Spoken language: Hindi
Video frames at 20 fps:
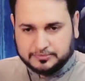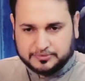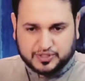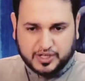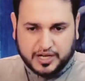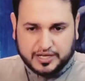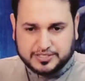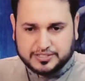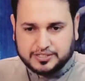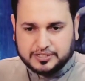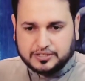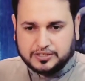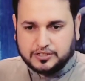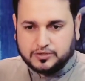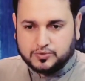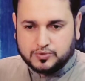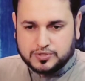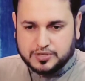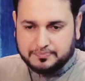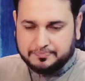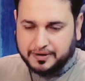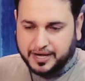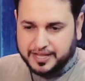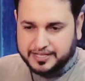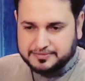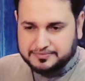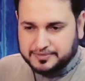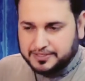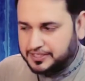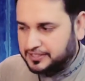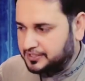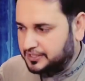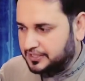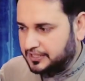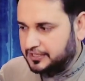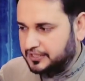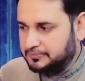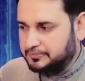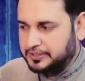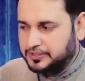चार्जर की उसी प्राइस में ये
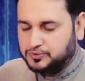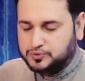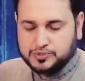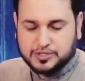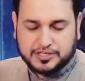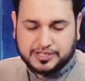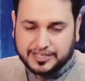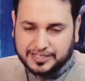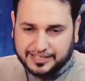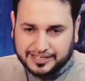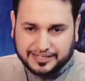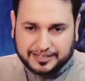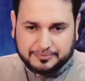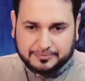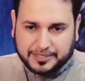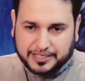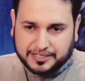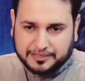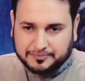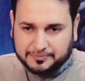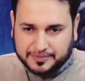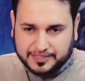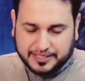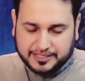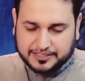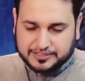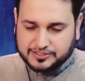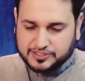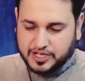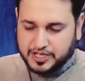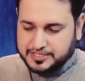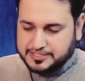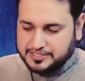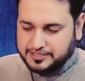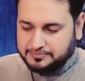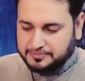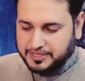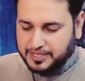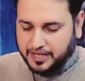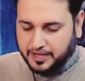तकरीबन उसी के करीब करीब ये
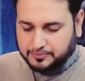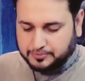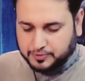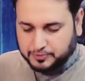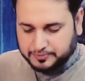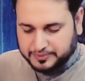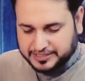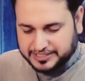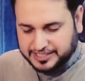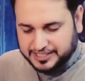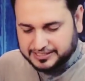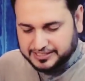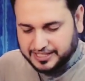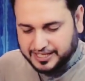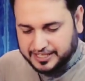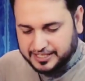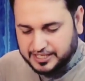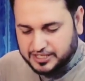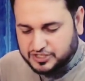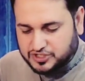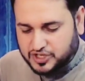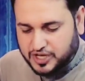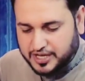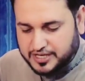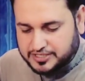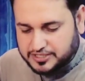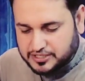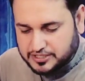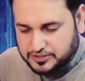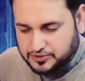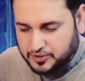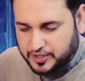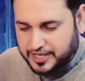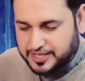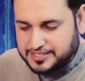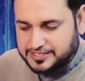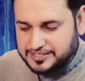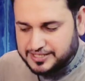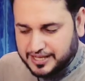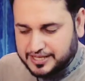चार्जर भी आपको मिल जाता है ये चार्जर जो
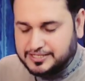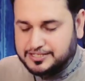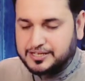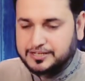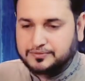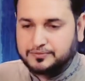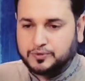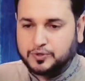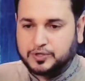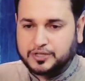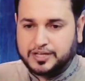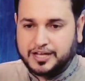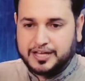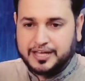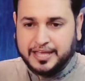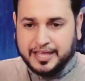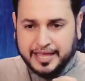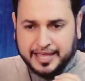है सतासठ वोल्ट का